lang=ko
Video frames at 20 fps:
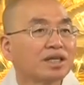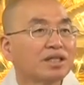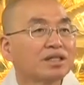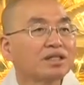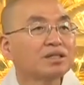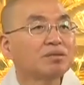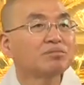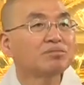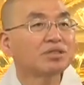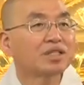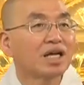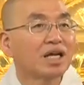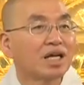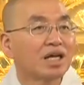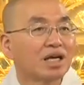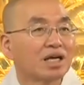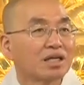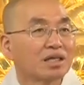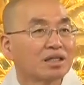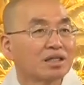이거 어렵지
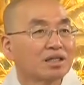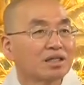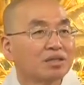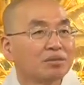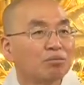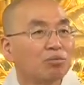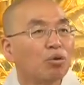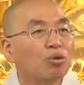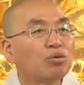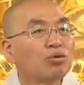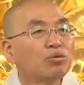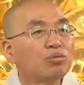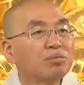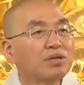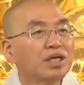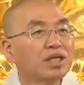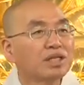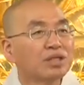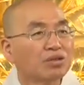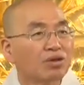않아.
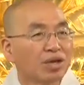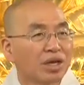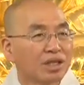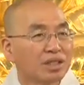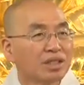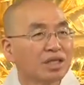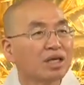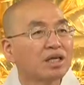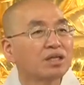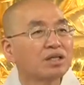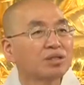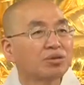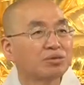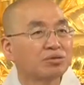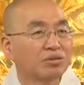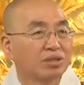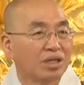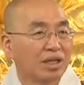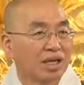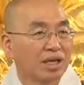모르면 굉장히
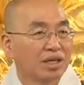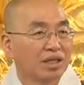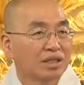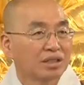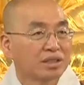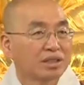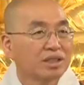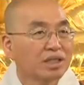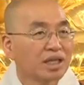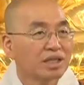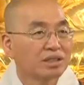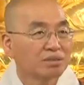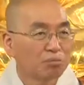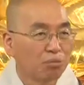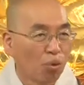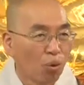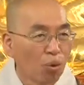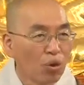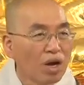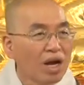어려운데 지금까지
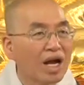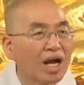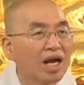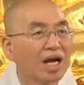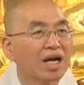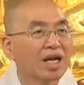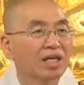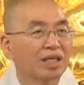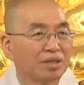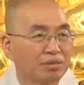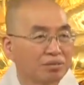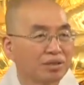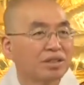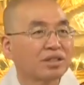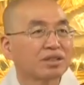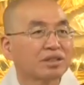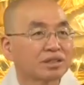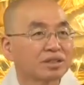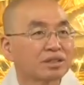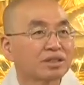몰라가 힘이
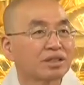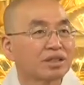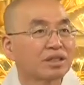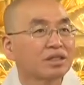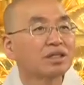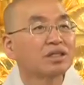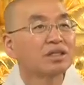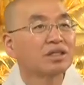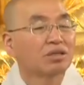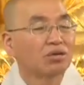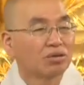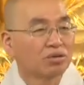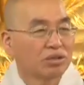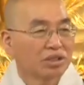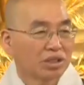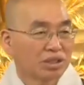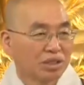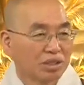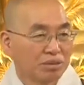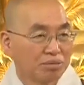들었어.
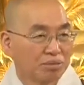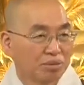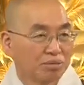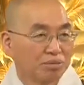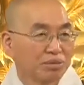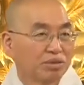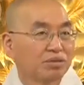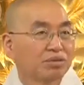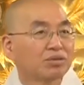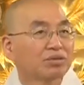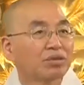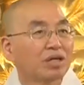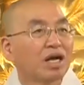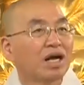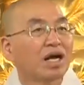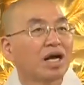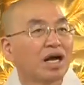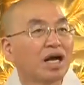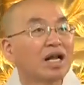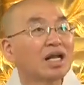오늘 선생님 법문 듣고
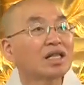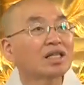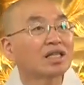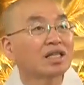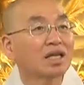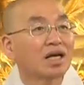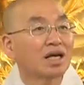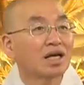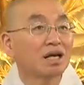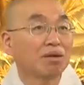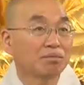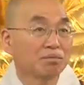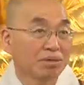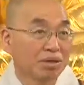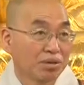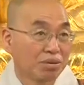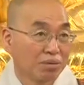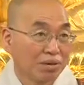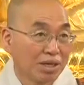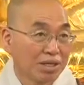아, 알았다.
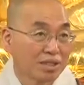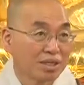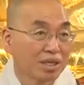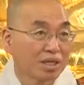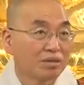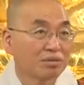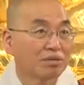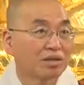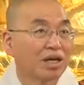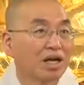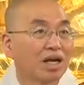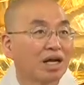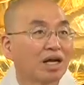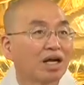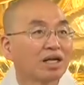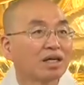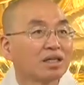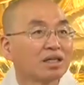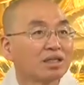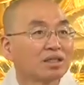남편은
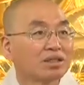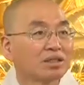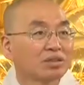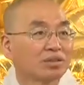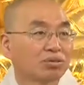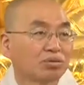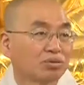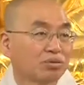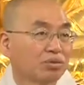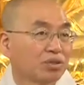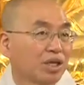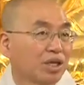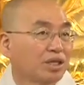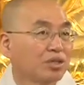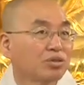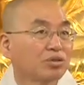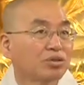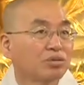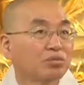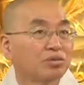환자구나. 그리고 또
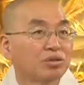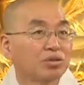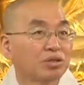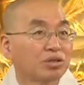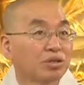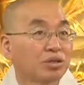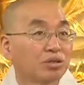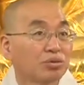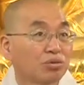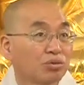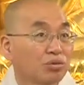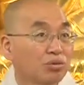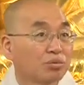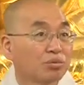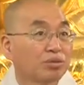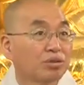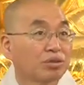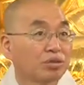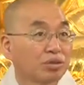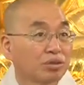얘기 들어보니까
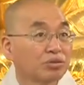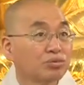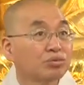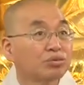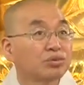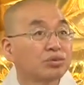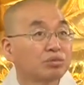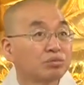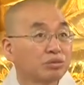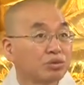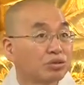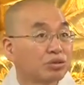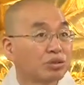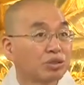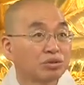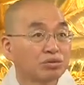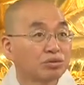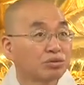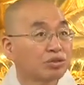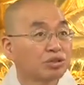돈도 벌어다 주지 뭐
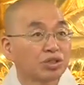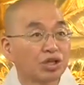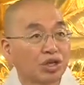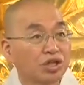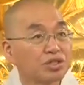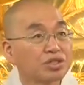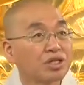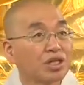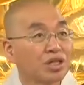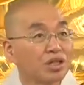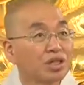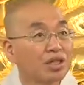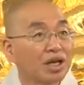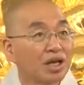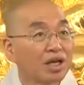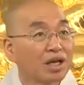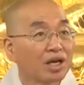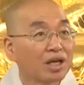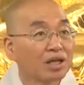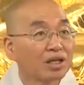대주지
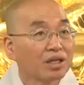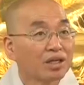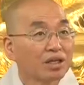괜찮네.